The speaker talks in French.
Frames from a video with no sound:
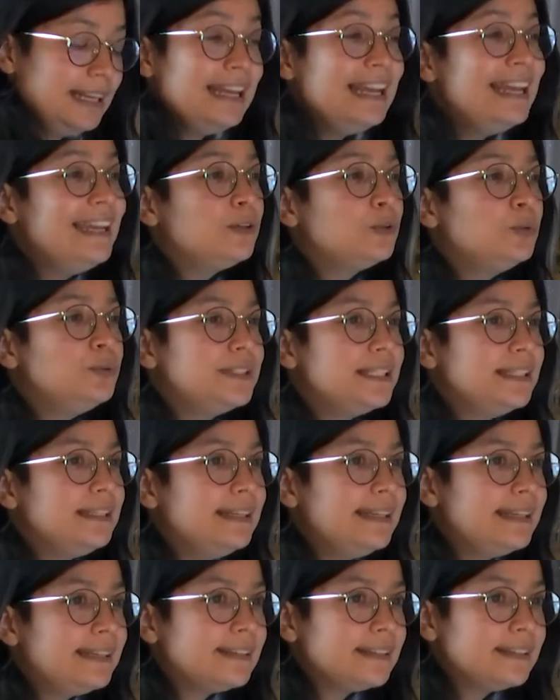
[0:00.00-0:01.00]

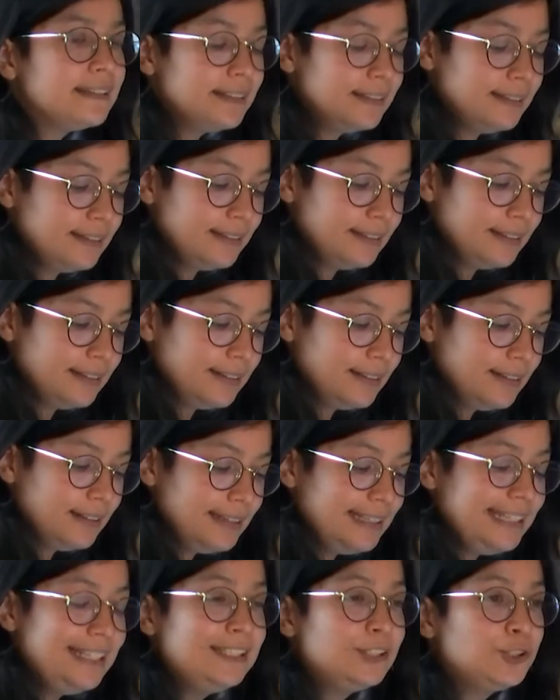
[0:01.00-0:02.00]
Écoutez-les
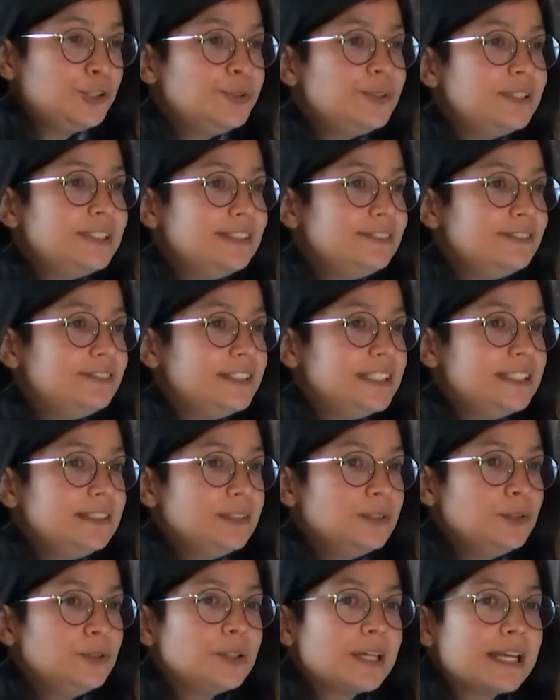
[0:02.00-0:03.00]
il justifie
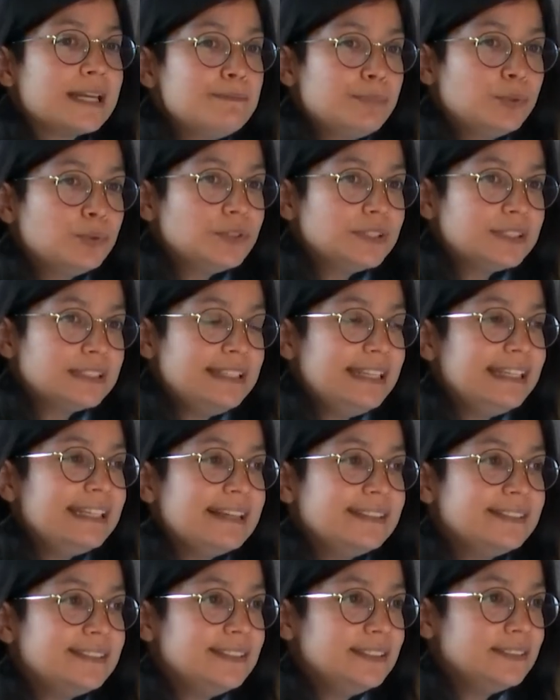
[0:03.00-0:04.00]
une réponse
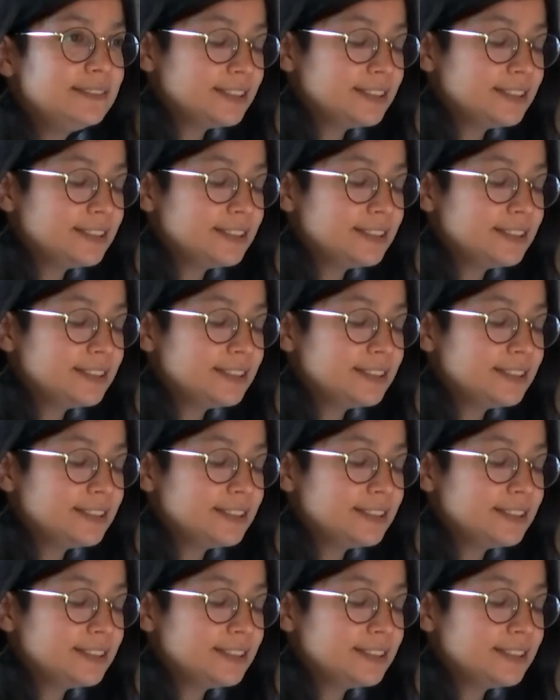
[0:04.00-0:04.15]
négative.